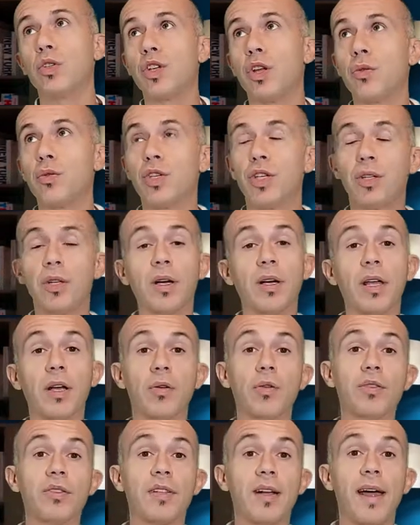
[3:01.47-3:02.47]
ci è riuscito anche
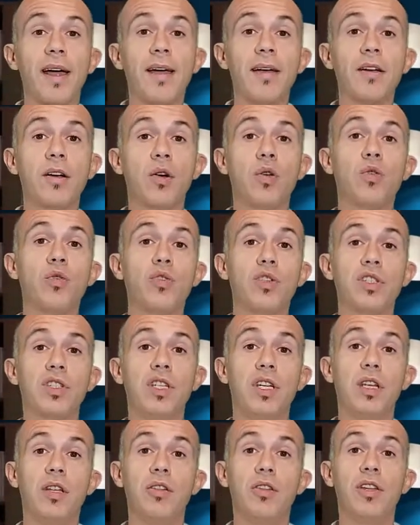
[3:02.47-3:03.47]
con tre,
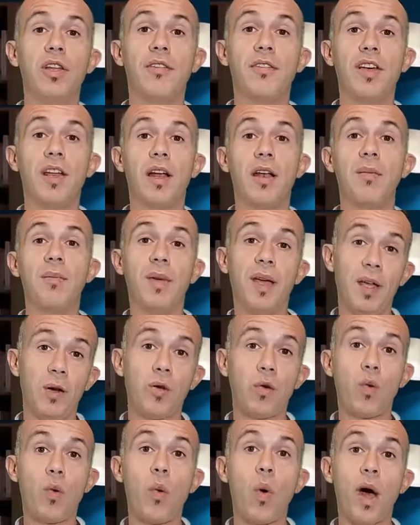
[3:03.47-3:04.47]
consiglio di avere
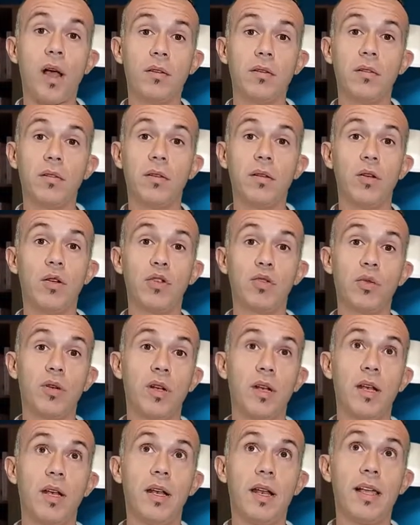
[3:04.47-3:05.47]
almeno qua,
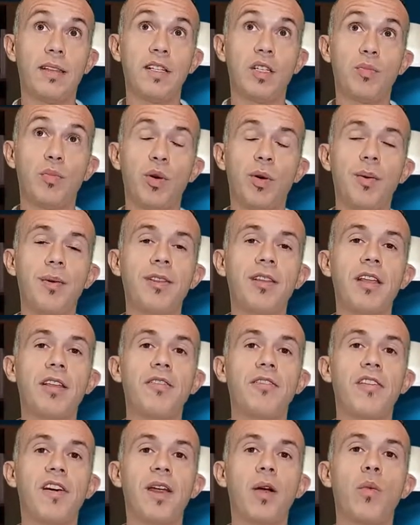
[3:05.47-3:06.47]
la disponibilità di
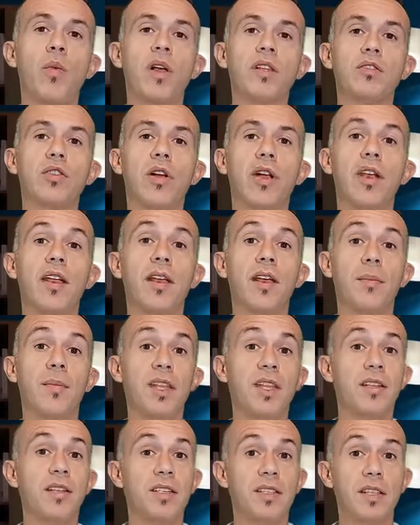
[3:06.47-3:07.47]
fare quattro
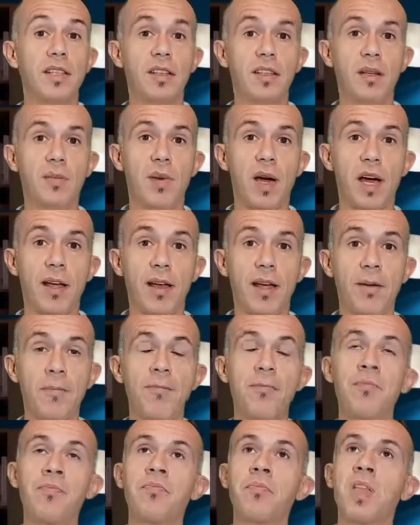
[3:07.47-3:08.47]
allenamenti a settimana.
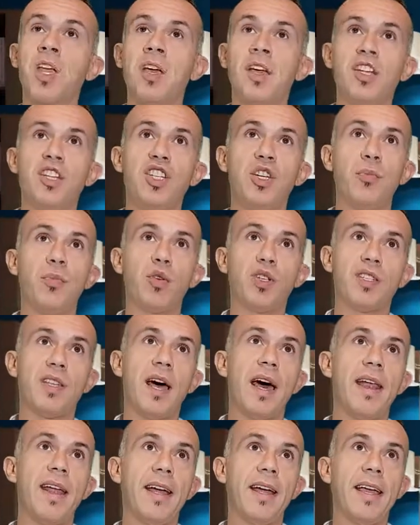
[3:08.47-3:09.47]
Ci può
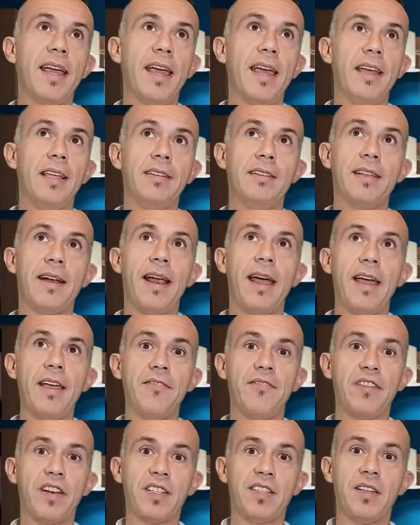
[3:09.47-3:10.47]
stare che i tre
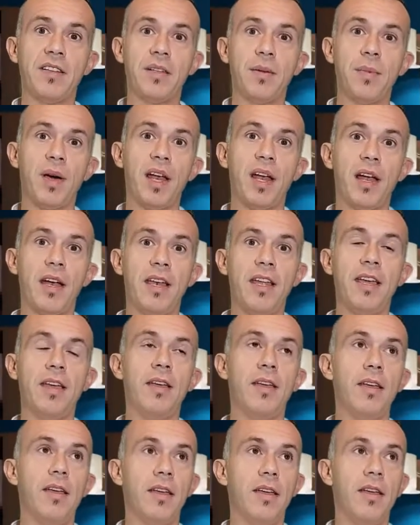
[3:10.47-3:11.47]
infrasettimanali
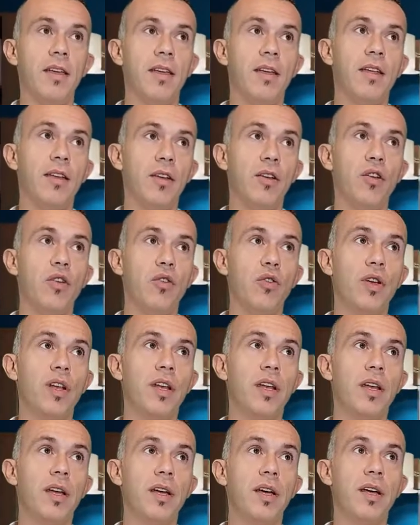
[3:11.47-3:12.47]
eh,
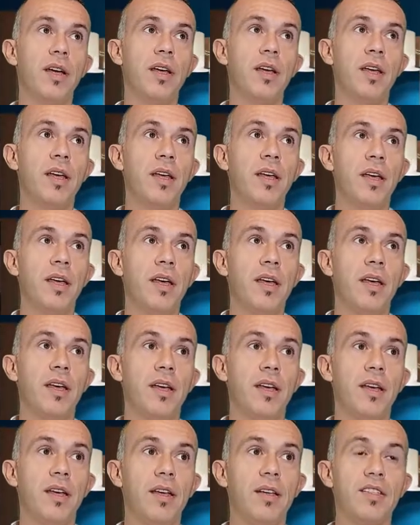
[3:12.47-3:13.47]
non eh,
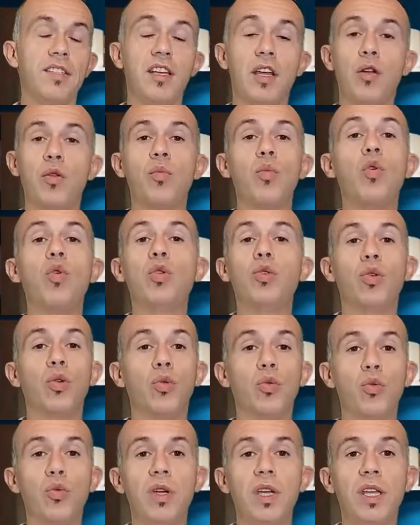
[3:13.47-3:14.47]
siano molto
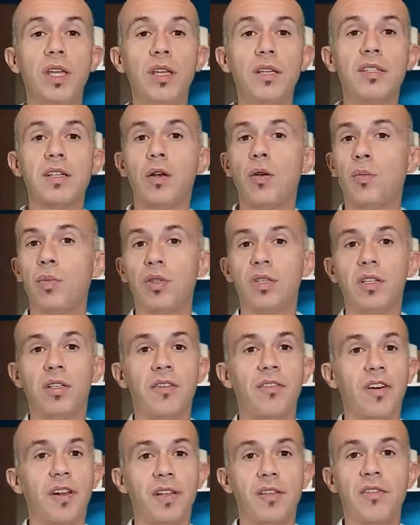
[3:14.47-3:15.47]
lunghi, se non potete
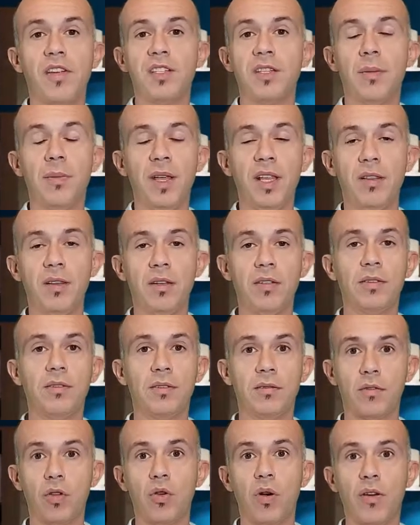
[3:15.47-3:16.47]
fare diversamente
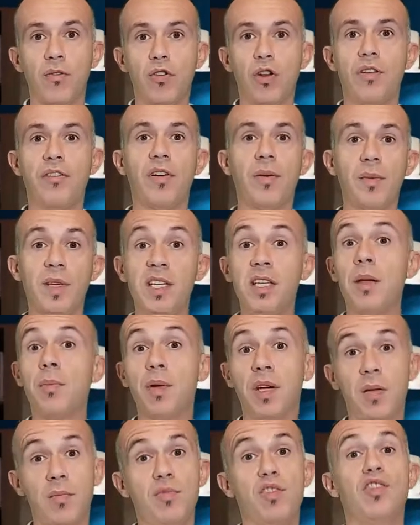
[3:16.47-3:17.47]
con lavoro e famiglia,
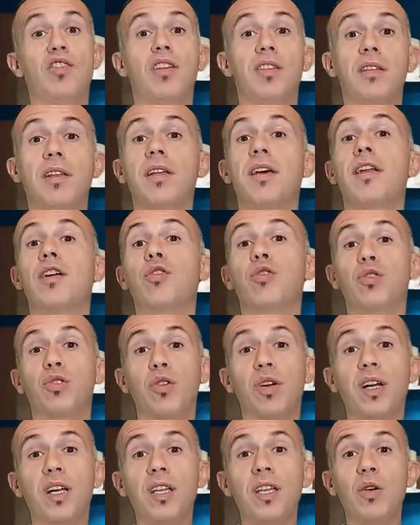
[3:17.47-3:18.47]
perché bisogna tenere conto
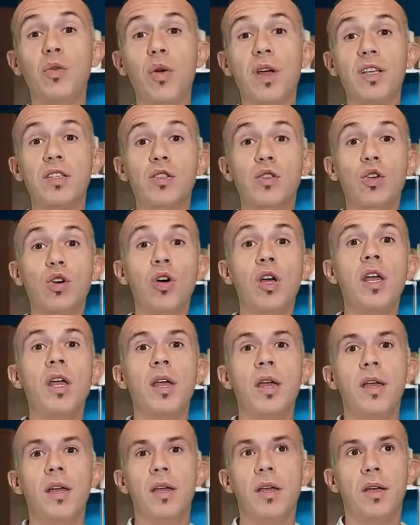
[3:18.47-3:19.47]
anche di questo.
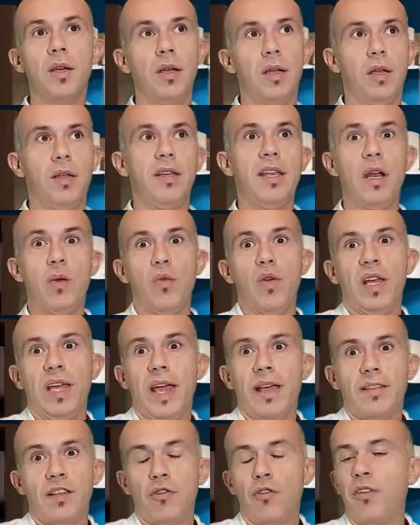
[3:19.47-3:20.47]
Nel
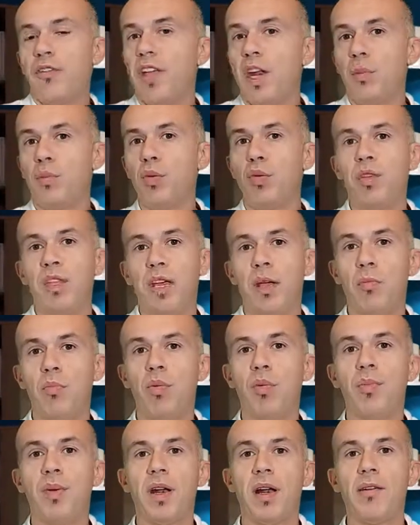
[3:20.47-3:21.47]
weekend devo avere più tempo
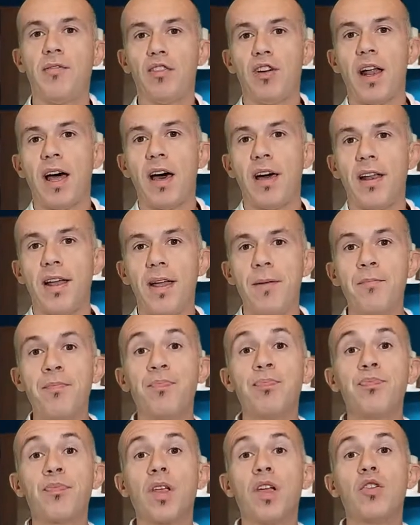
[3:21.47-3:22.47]
per lavorare
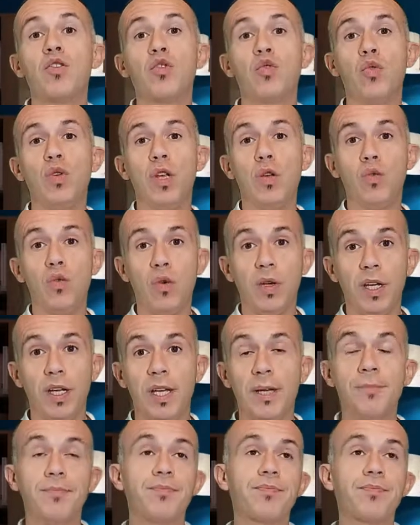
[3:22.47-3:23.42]
sui lunghi